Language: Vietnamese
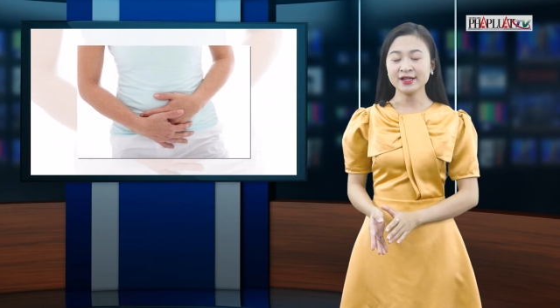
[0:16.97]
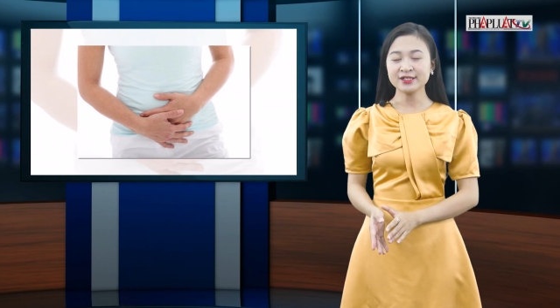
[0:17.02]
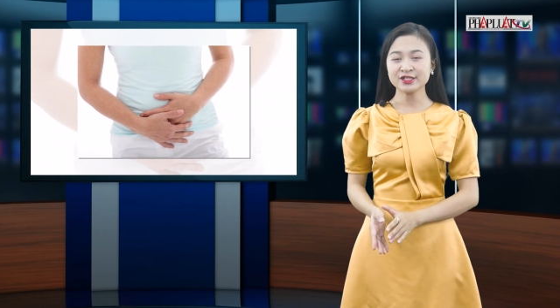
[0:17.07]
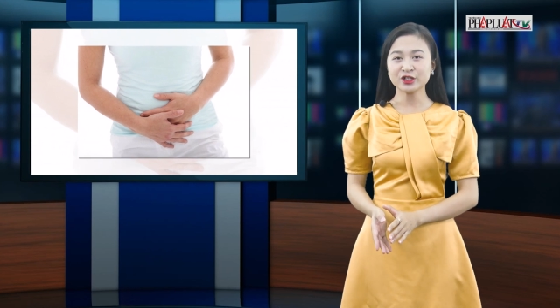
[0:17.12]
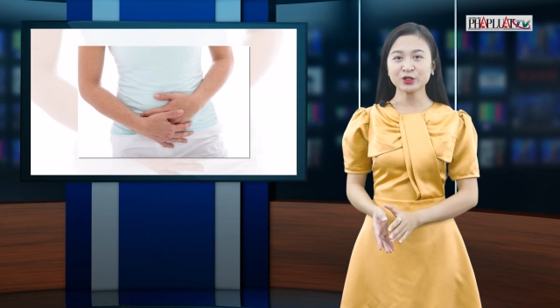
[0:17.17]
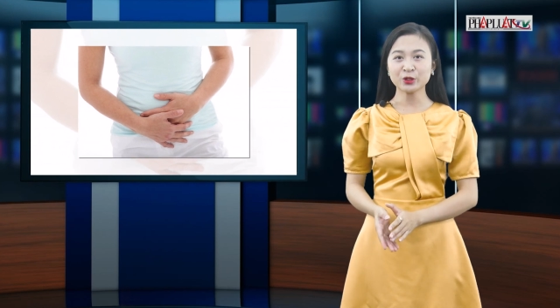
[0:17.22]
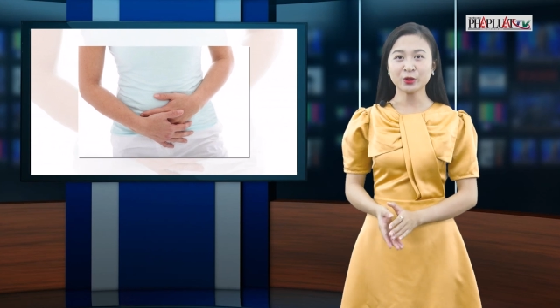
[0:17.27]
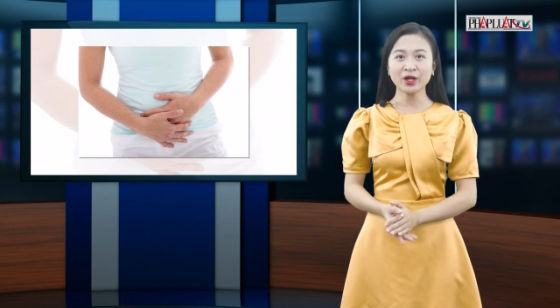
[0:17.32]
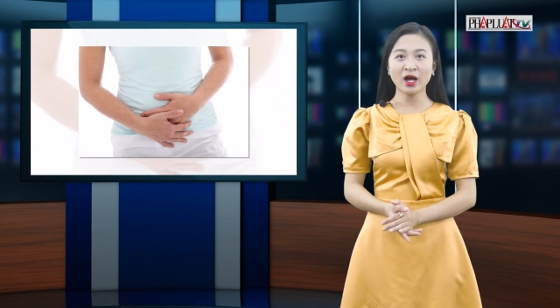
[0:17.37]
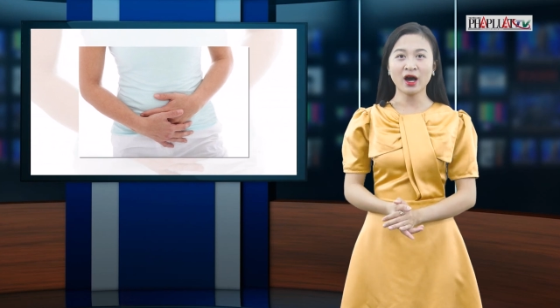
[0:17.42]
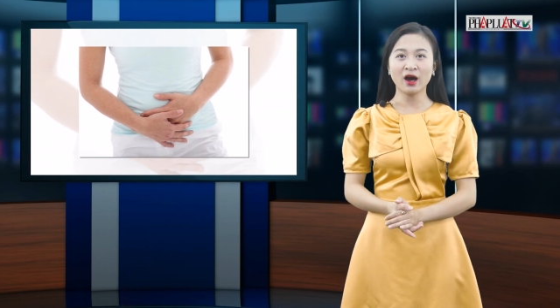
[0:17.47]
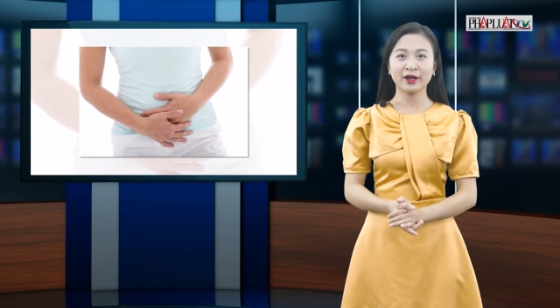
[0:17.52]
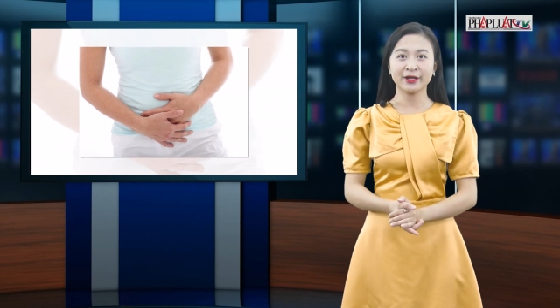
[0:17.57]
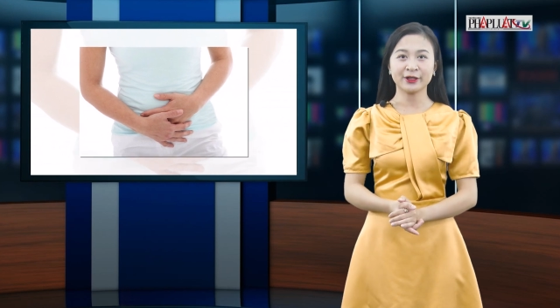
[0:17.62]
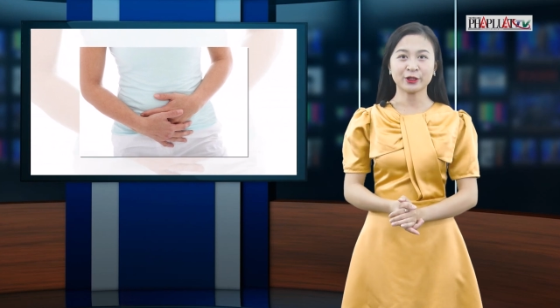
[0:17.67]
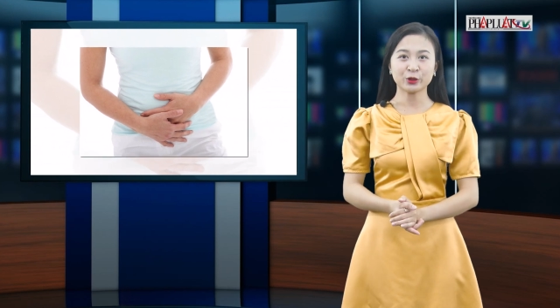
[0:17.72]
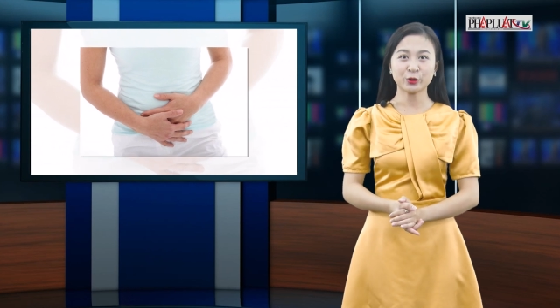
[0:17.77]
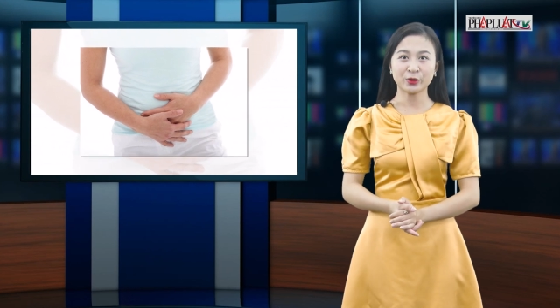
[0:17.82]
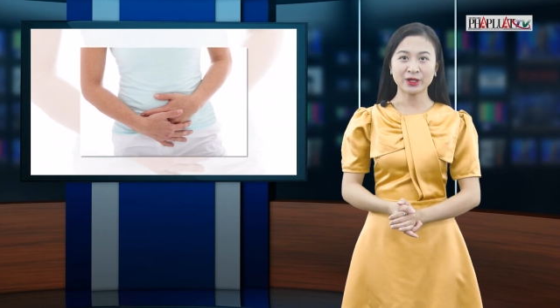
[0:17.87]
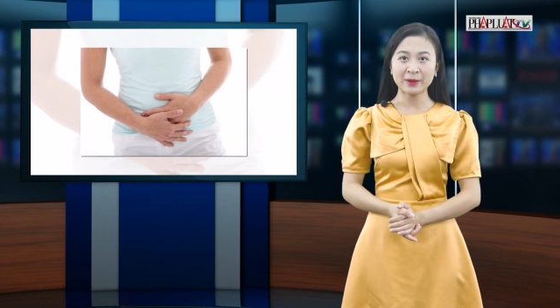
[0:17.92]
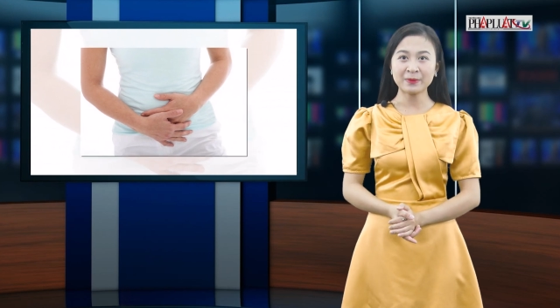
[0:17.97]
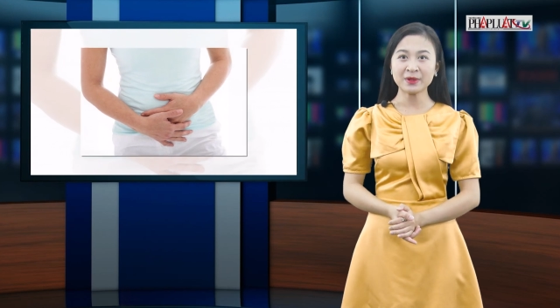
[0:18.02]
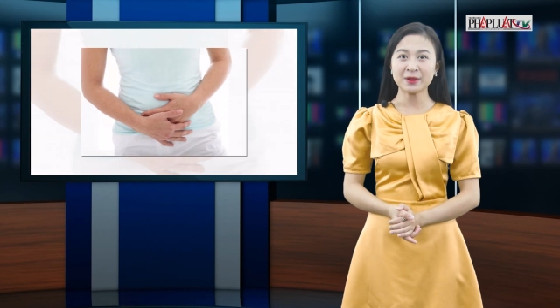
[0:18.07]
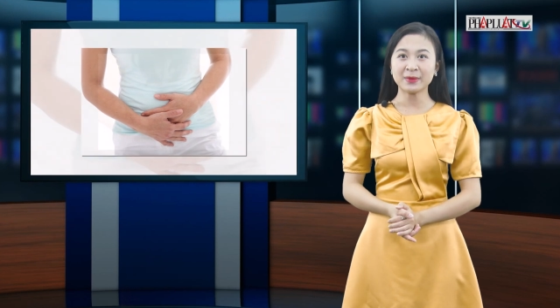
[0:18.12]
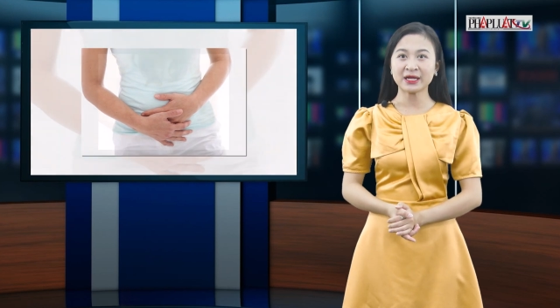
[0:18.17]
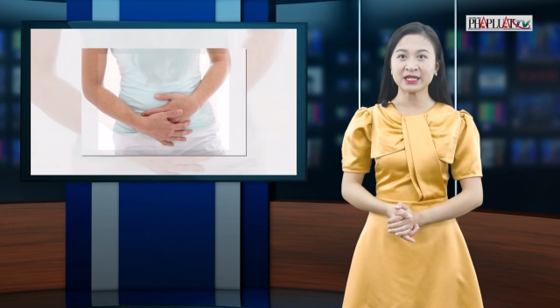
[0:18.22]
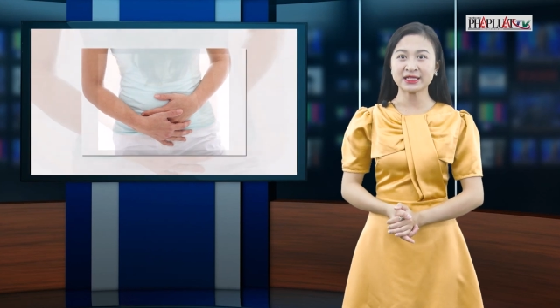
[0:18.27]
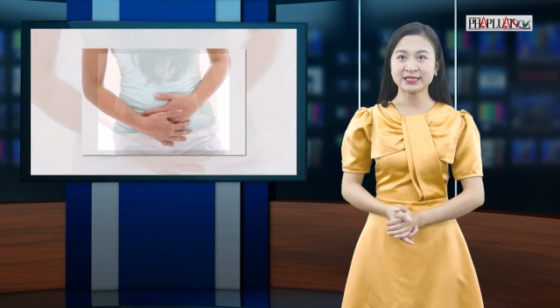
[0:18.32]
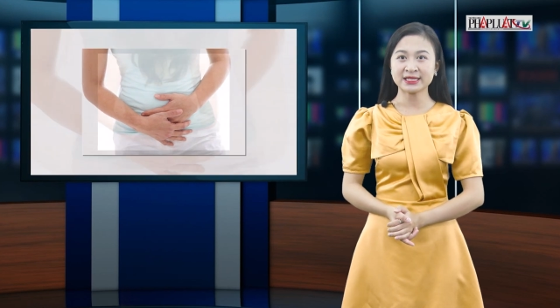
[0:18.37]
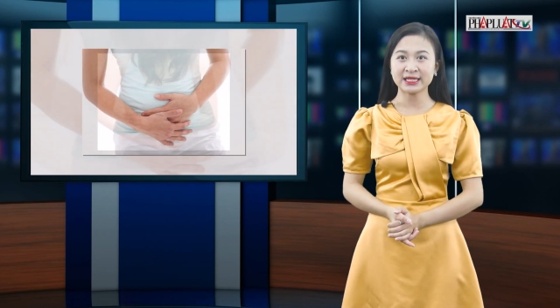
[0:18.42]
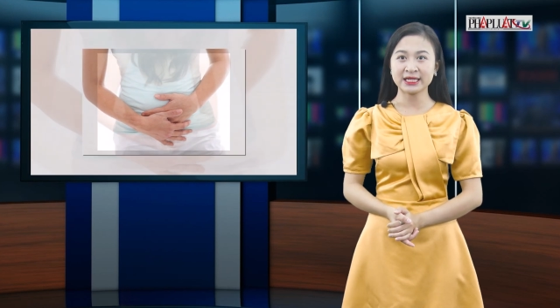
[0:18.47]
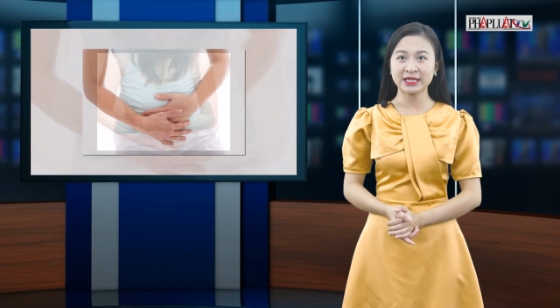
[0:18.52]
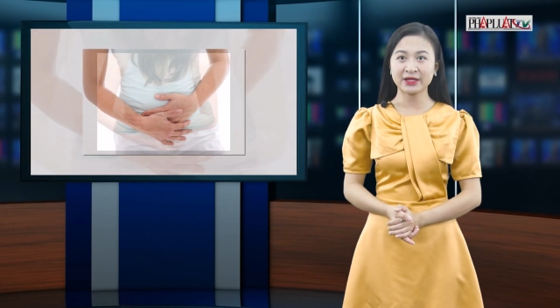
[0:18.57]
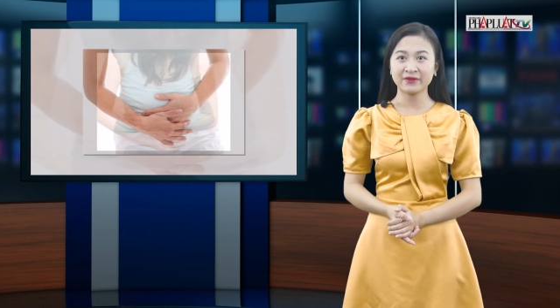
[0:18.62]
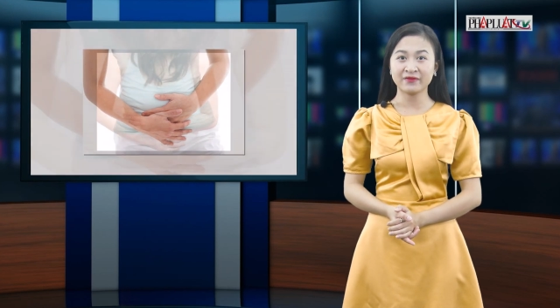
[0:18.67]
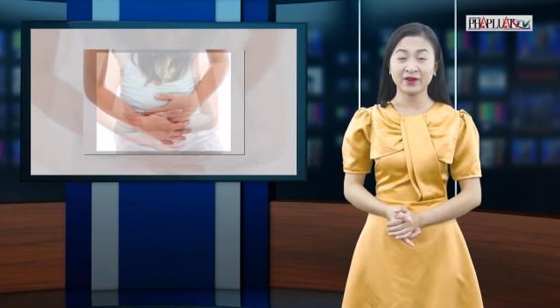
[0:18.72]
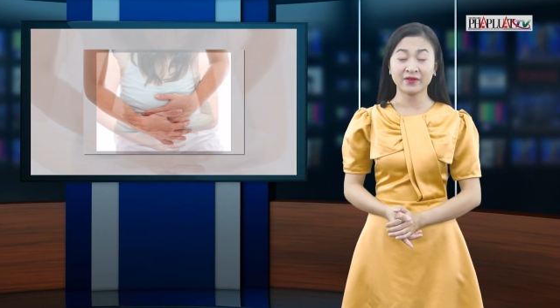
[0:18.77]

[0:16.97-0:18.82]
Cho tôi hỏi tôi đã bị bệnh gì